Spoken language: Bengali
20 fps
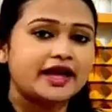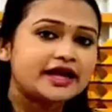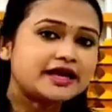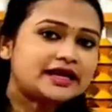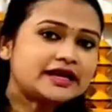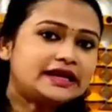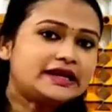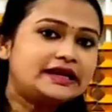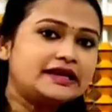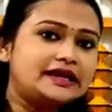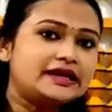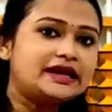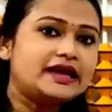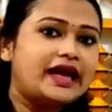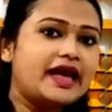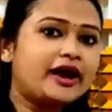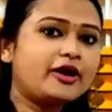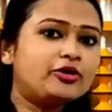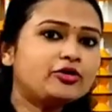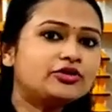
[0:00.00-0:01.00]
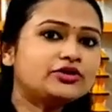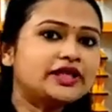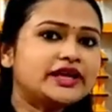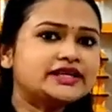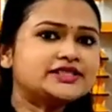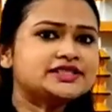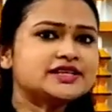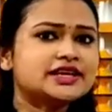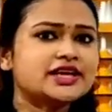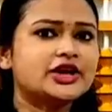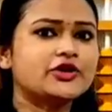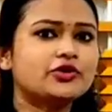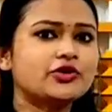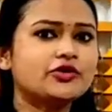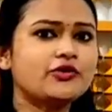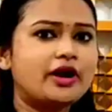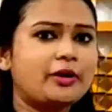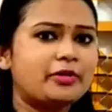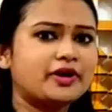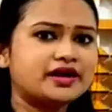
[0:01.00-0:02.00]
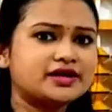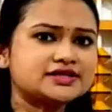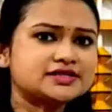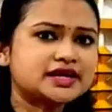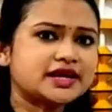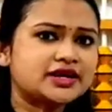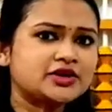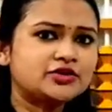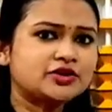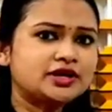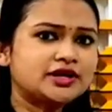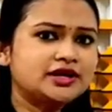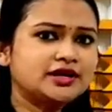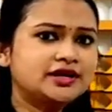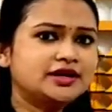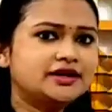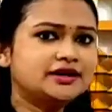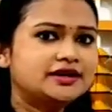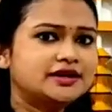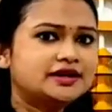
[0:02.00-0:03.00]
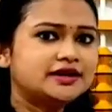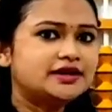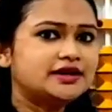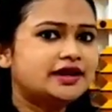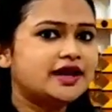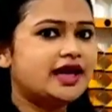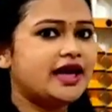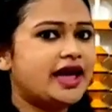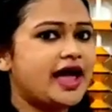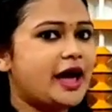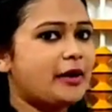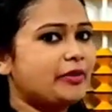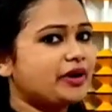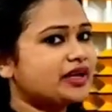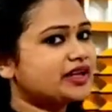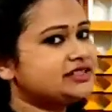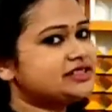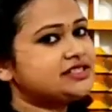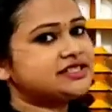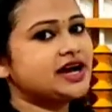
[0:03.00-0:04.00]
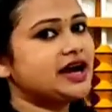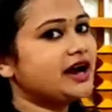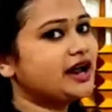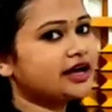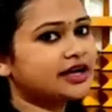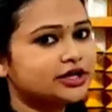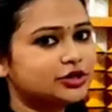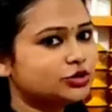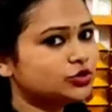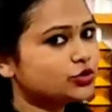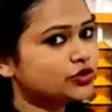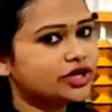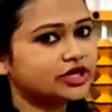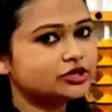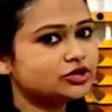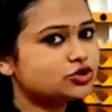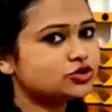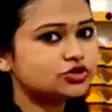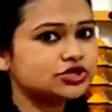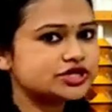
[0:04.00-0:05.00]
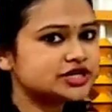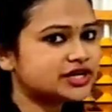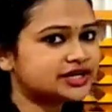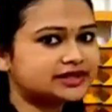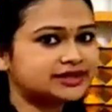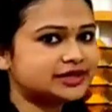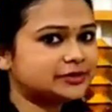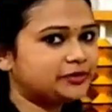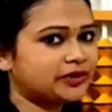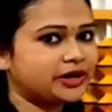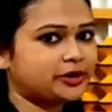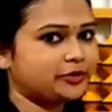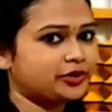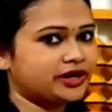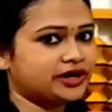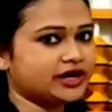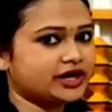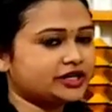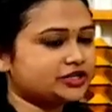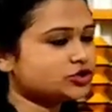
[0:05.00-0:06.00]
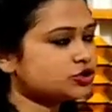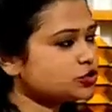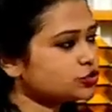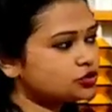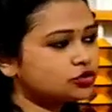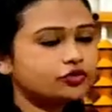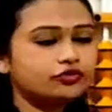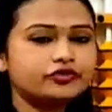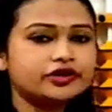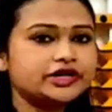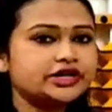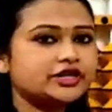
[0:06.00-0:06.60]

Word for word: না এ কি এখনো দেখছি কেউ কেউ অ্যাবেকাস কেন নেই অ্যাবেকাস ছাড়া কিন্তু কিচ্ছু শিখতে পারবে না শুধু